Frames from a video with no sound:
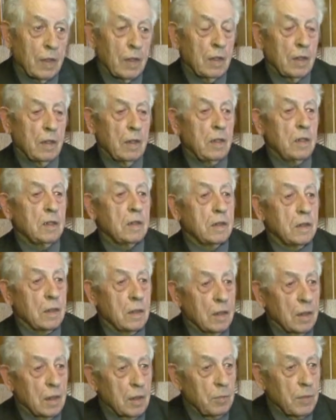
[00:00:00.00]
и
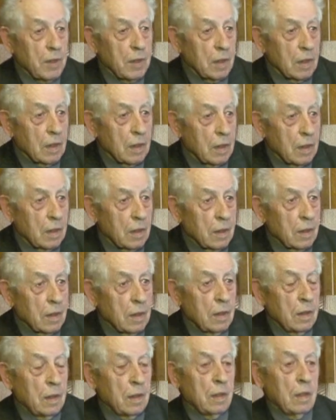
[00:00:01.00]
силами,
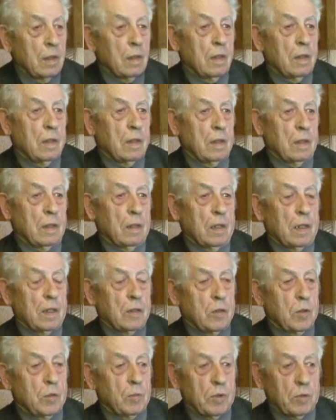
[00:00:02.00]
а,
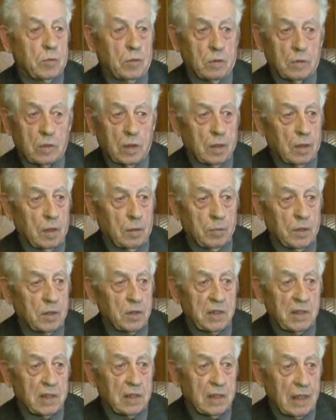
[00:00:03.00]
особенно тогда было
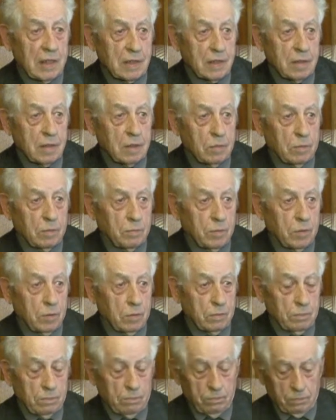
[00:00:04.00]
сектантство,
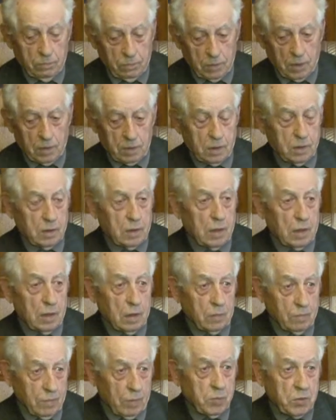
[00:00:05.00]
у нас
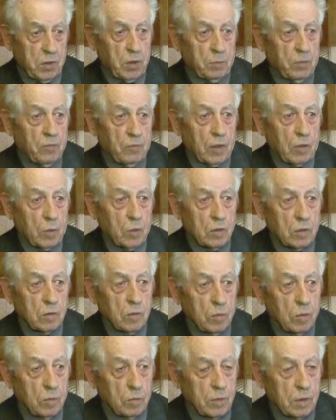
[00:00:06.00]
занято вообще по
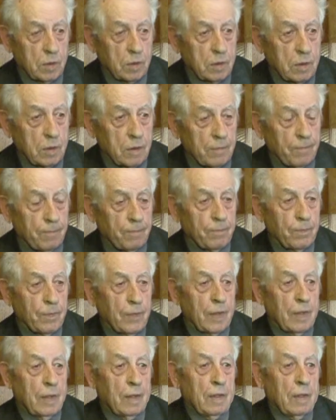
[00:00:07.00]
Воронежской области.
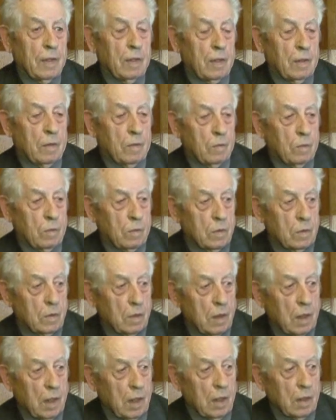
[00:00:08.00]
Вот.
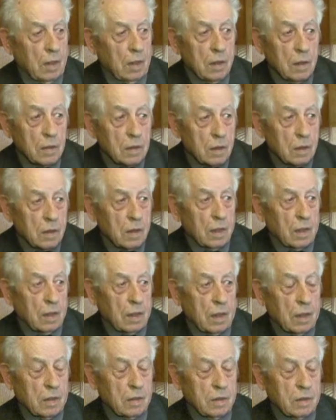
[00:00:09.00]
А это как
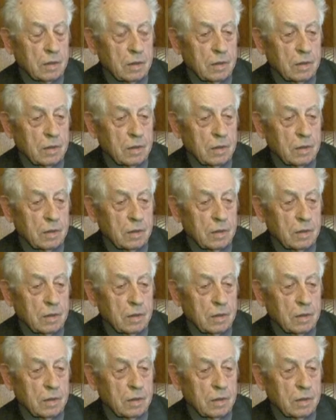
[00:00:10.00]
раз